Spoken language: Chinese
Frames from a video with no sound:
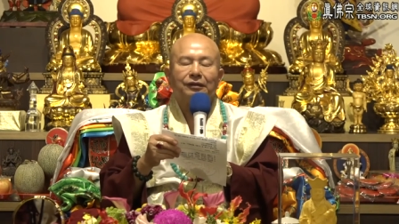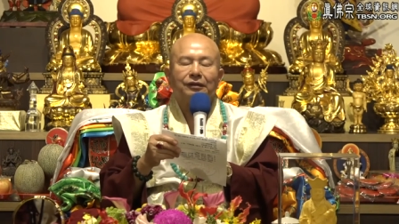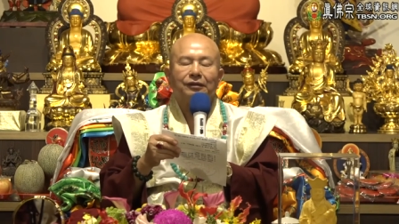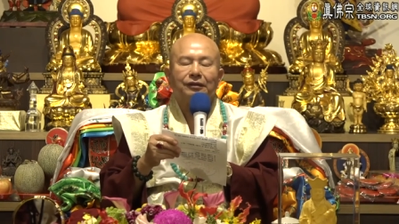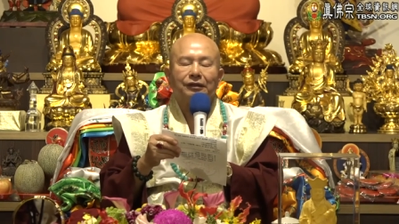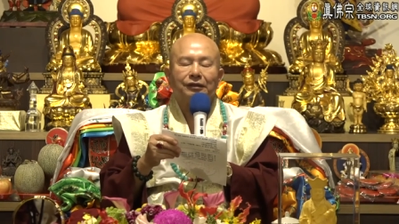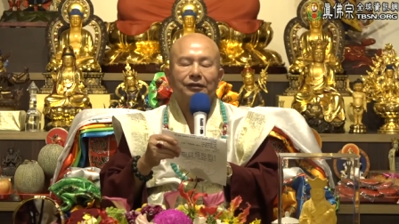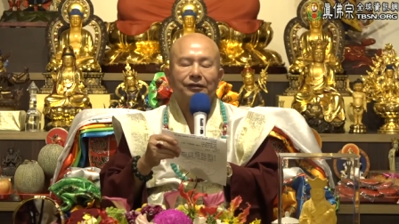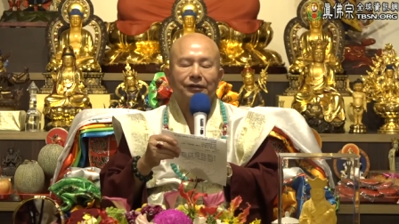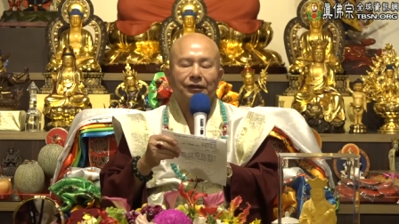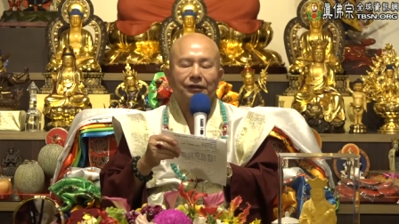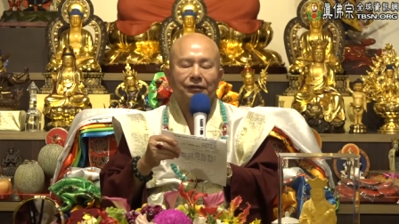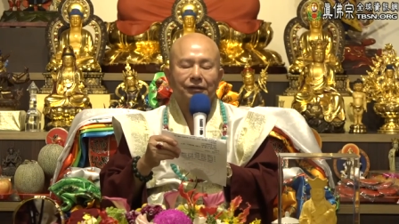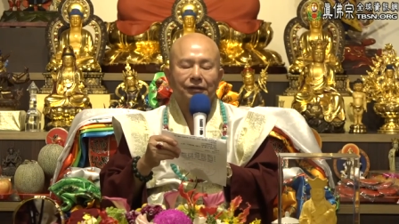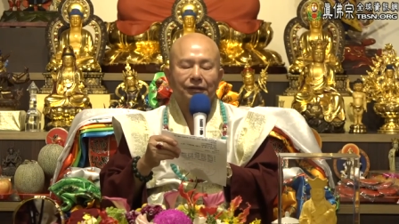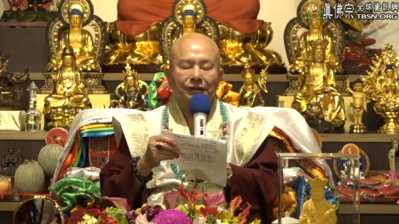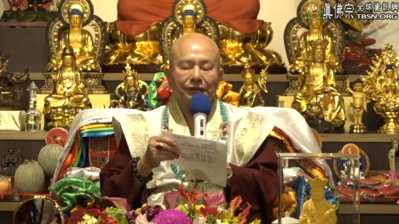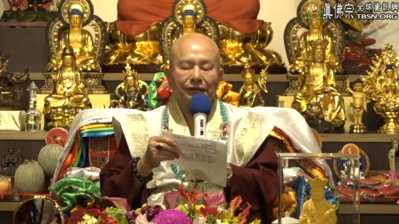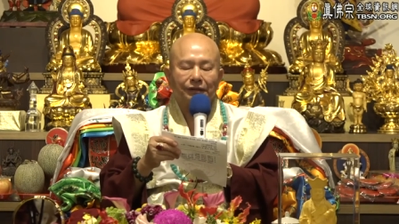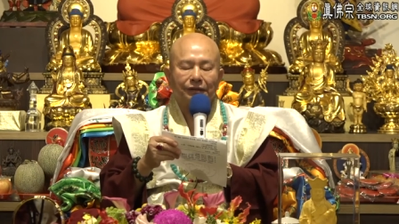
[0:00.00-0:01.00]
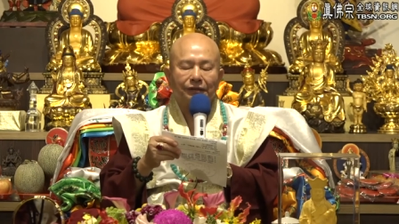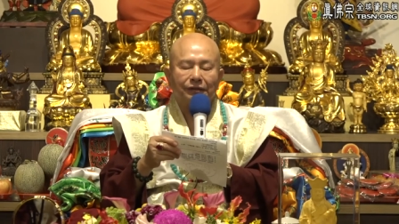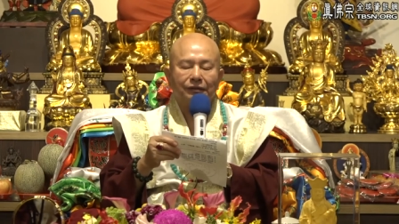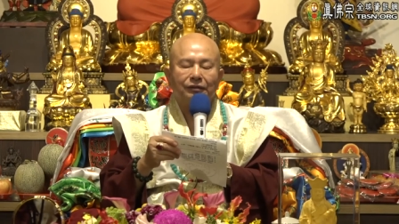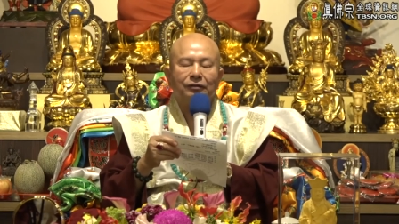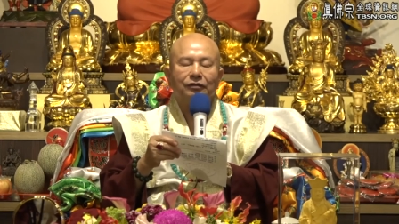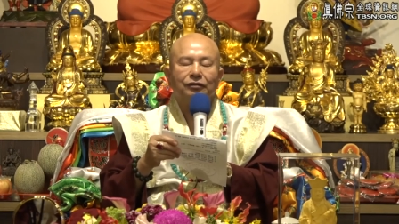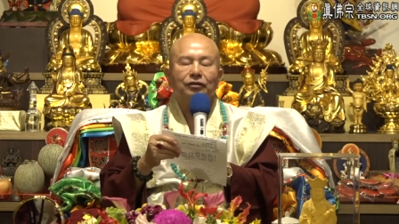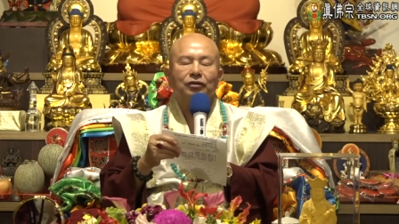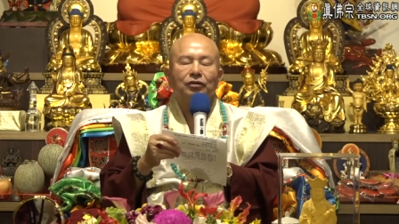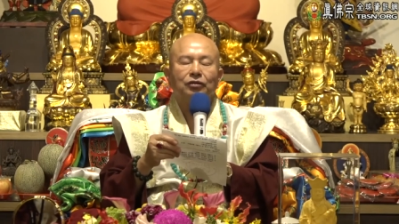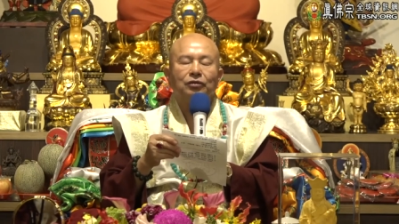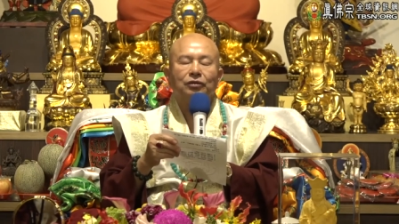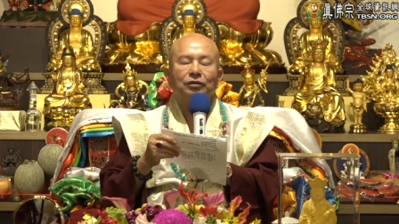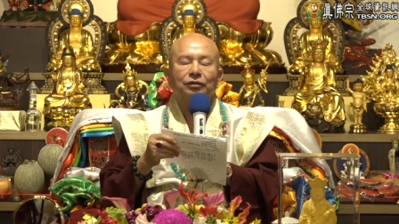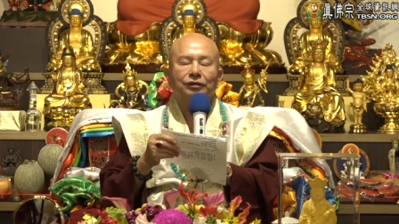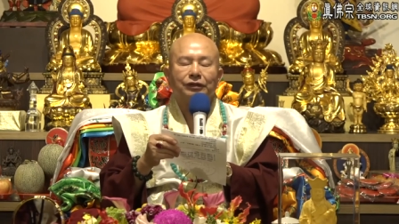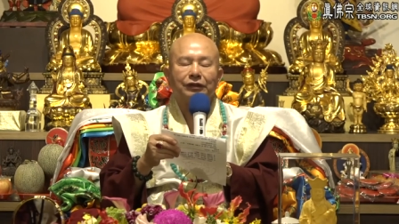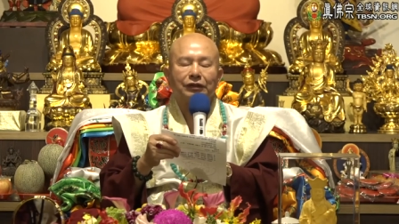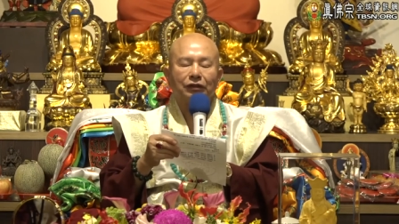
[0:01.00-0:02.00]
在你身体就
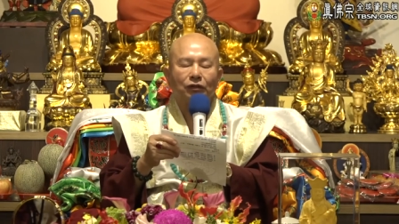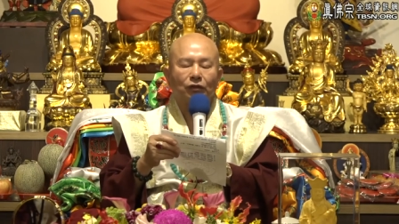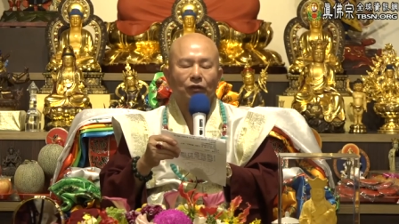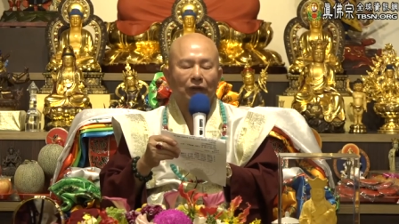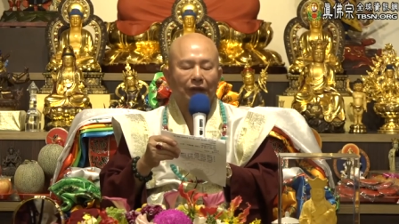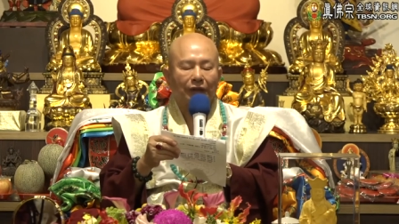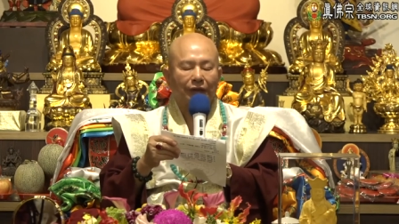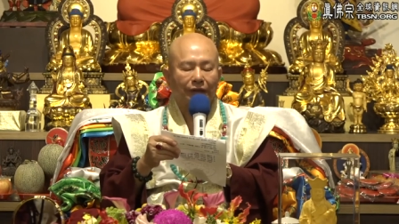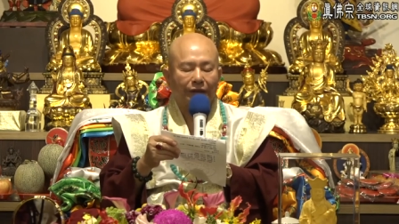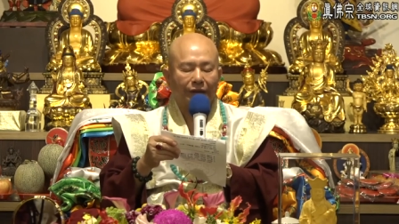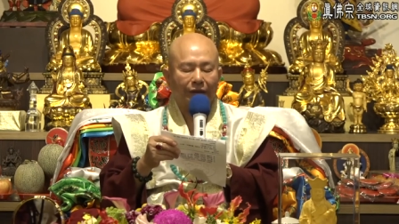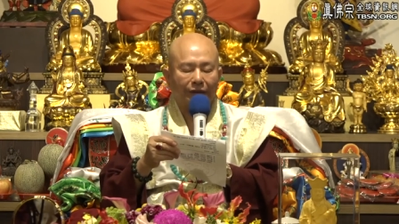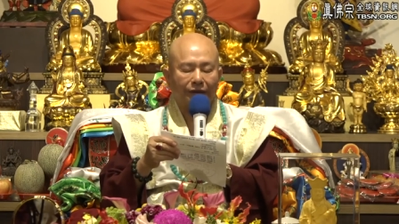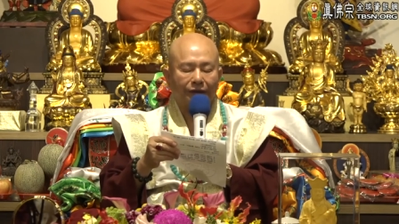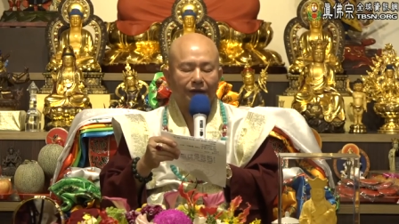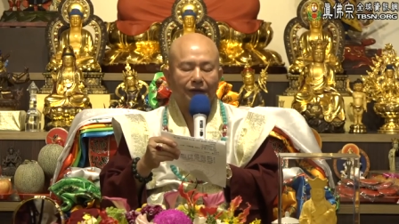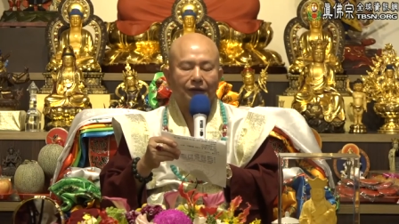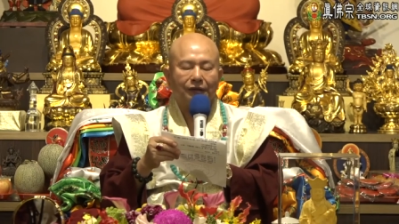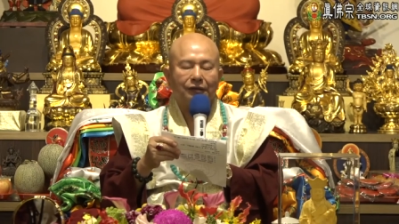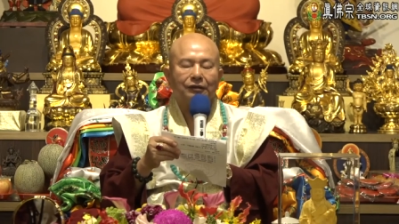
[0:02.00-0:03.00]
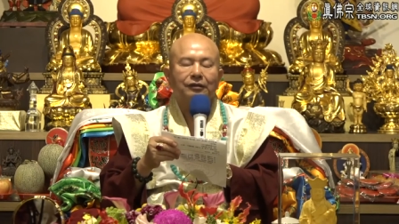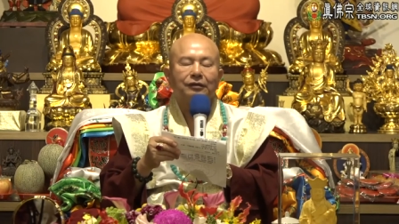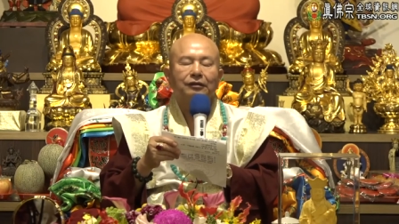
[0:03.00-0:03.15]
有金光给你